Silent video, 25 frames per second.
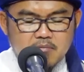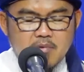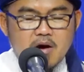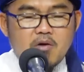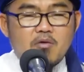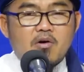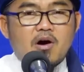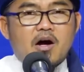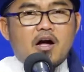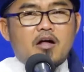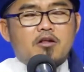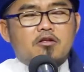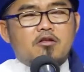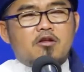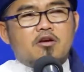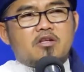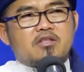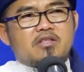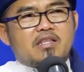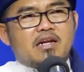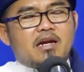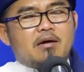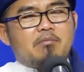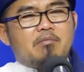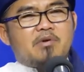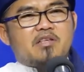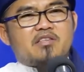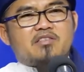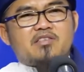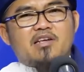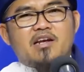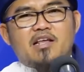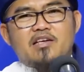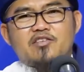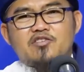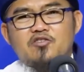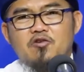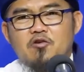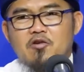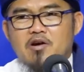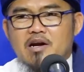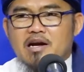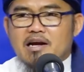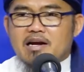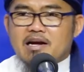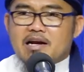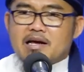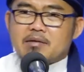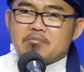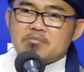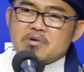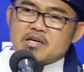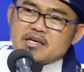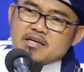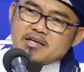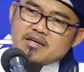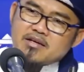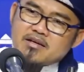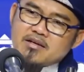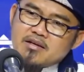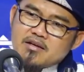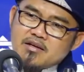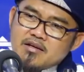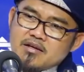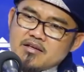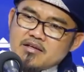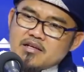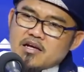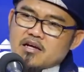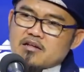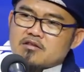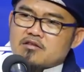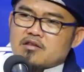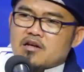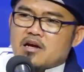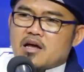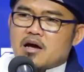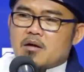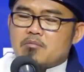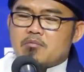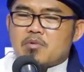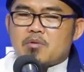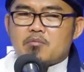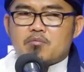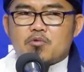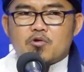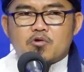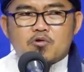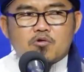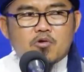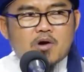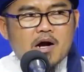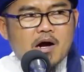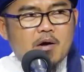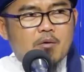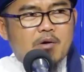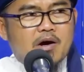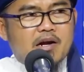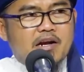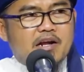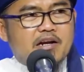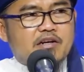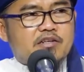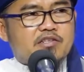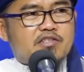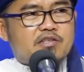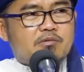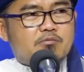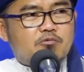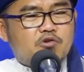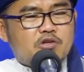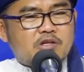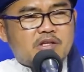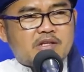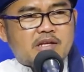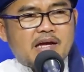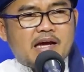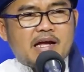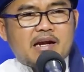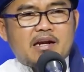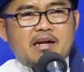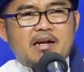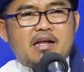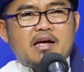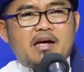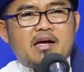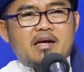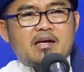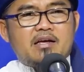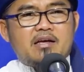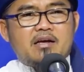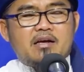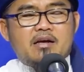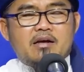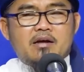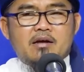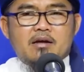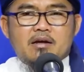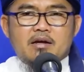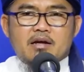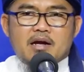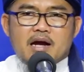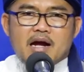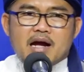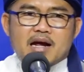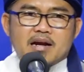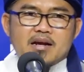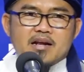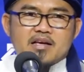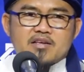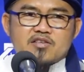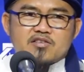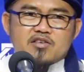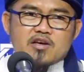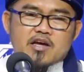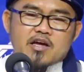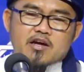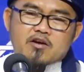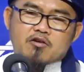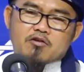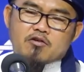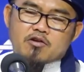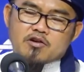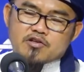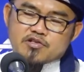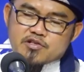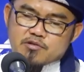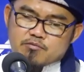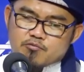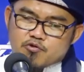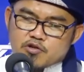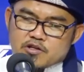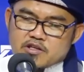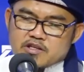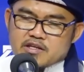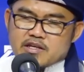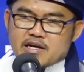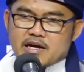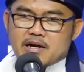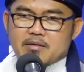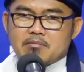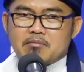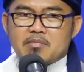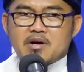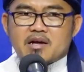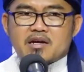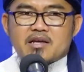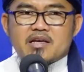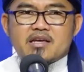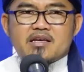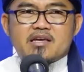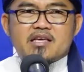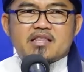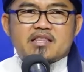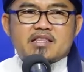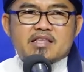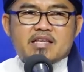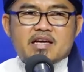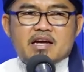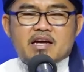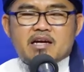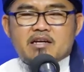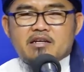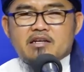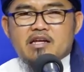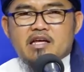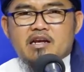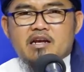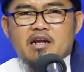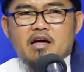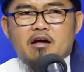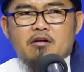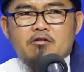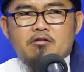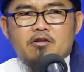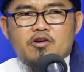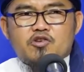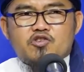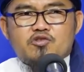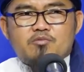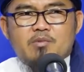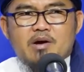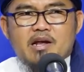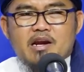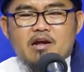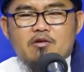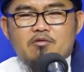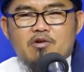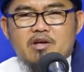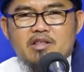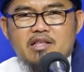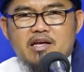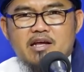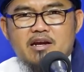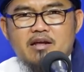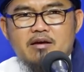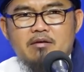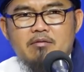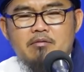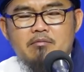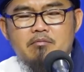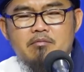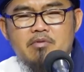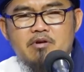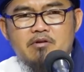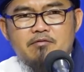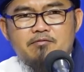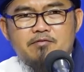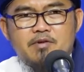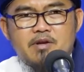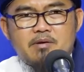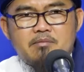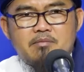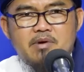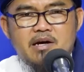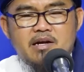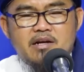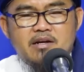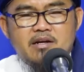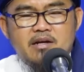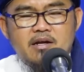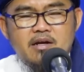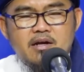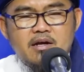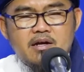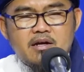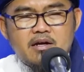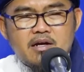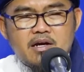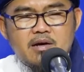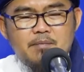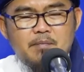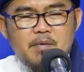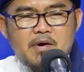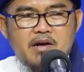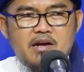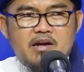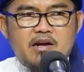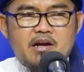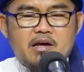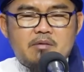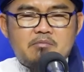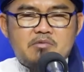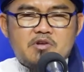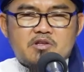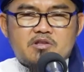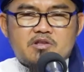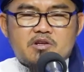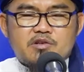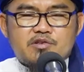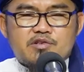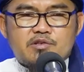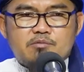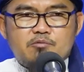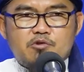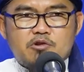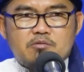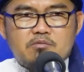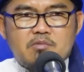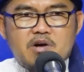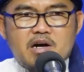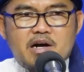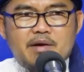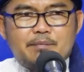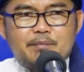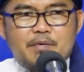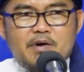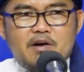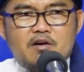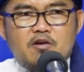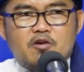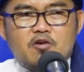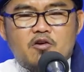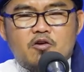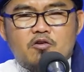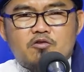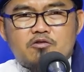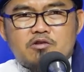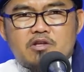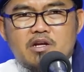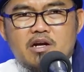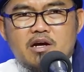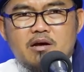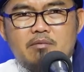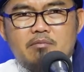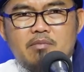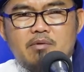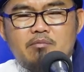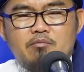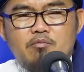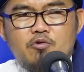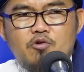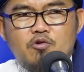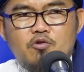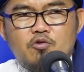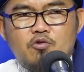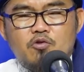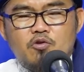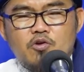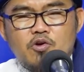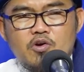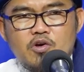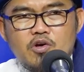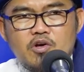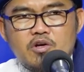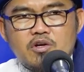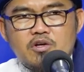bahwa Allah telah mencela seorang nabi yang telah membunuh kawanan semut karena ada seekor semut yang menggigitnya dan Allah Subhanahu wa taala berfirman kepada nabi tersebut mengapa engkau telah membunuh